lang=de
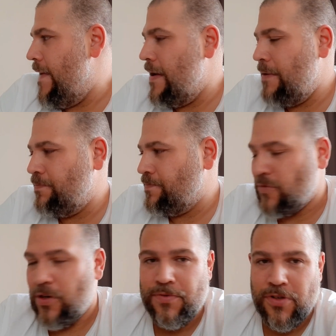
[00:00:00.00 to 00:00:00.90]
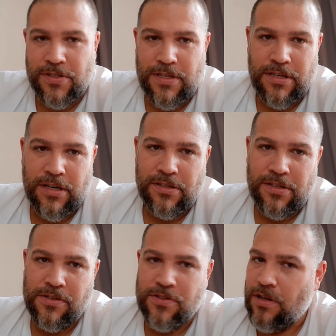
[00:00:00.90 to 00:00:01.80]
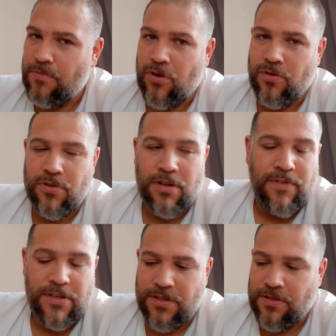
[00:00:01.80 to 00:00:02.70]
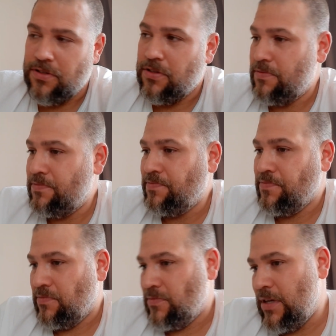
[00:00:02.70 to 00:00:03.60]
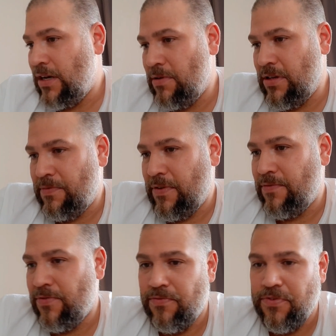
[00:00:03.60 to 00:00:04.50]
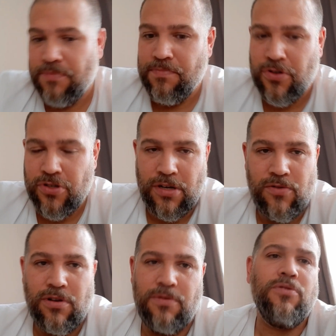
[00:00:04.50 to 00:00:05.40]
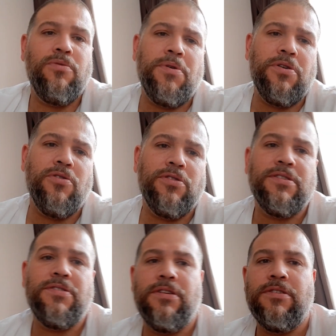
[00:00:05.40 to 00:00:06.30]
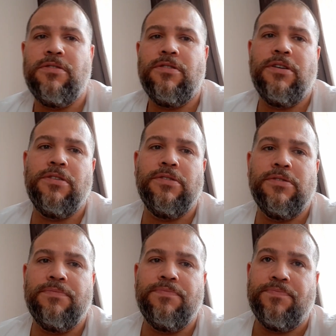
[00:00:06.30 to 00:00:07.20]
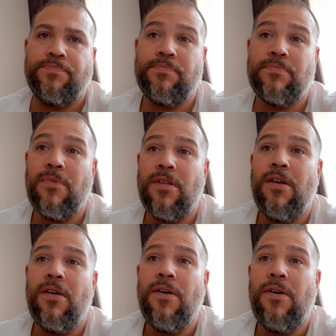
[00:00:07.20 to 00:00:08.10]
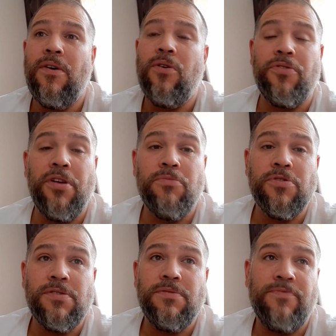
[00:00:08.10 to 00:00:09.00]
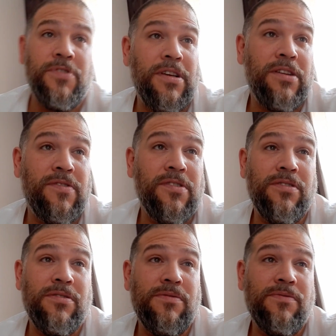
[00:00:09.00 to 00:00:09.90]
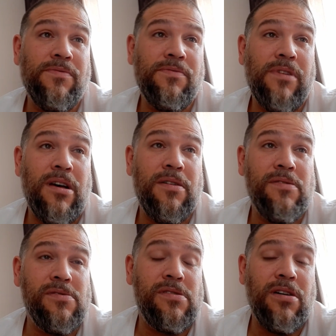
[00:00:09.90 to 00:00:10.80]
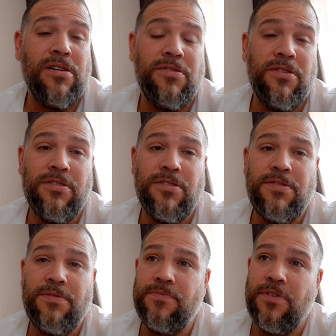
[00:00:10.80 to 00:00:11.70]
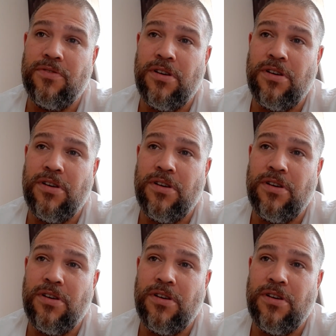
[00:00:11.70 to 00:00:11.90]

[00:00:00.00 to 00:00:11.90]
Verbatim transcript: Ähm, Ob es häusliche Quarantäne ist oder ein Hotel, weiß ich nicht. Aber ich habe es halt von vielen Pauschalurlaubern gehört, dass die dann in ein ähm, Hotel müssen, was extra Quarantäne ist, also